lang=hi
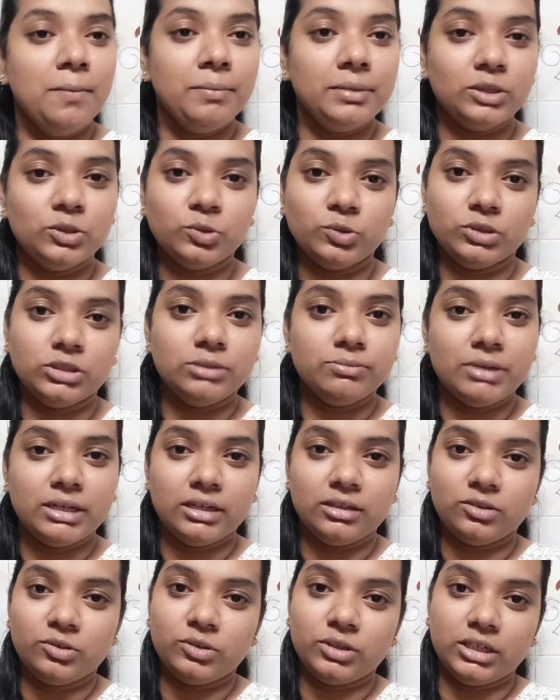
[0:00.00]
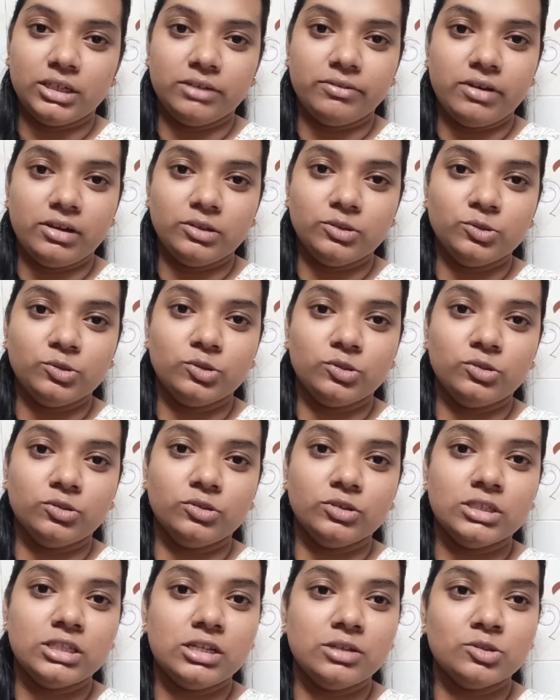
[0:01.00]
मैं दो तीन महीने तो रहने वाली हूँ तो
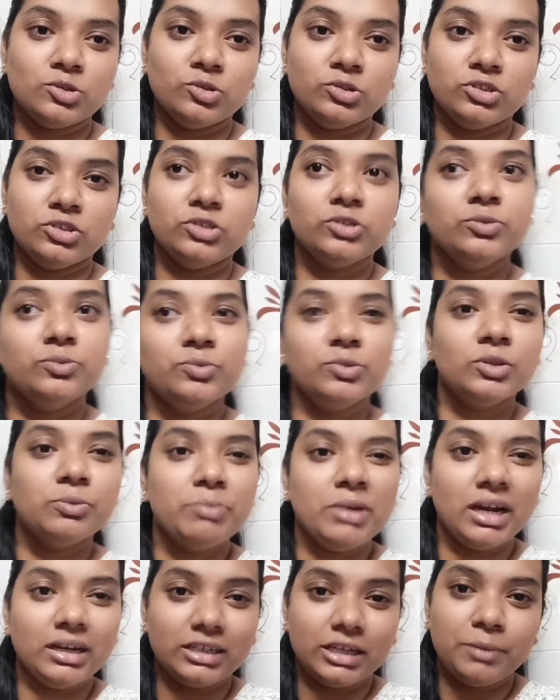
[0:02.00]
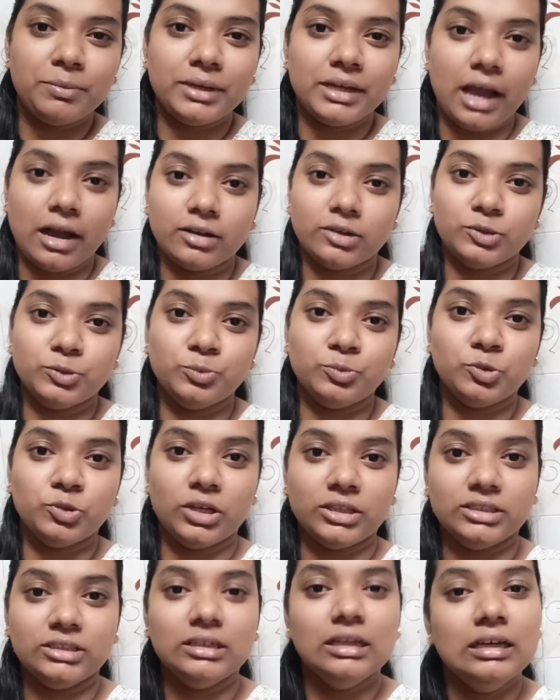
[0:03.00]
इसलिए सोच रही हूँ बैठ के भी क्या करूँ
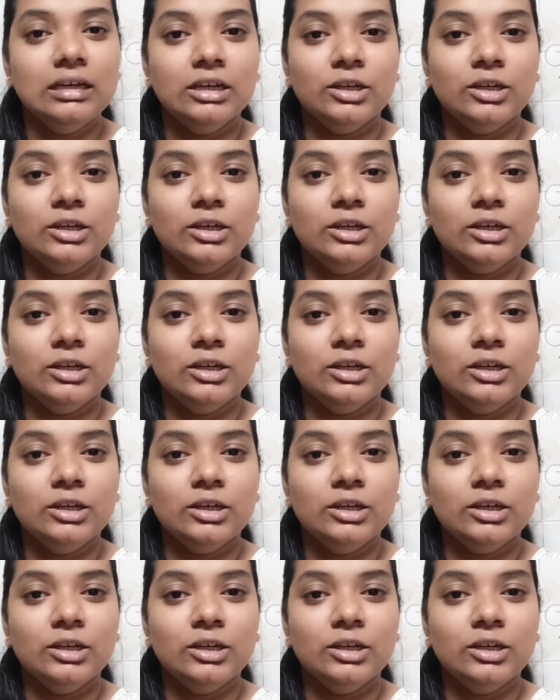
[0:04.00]
पूरा दिन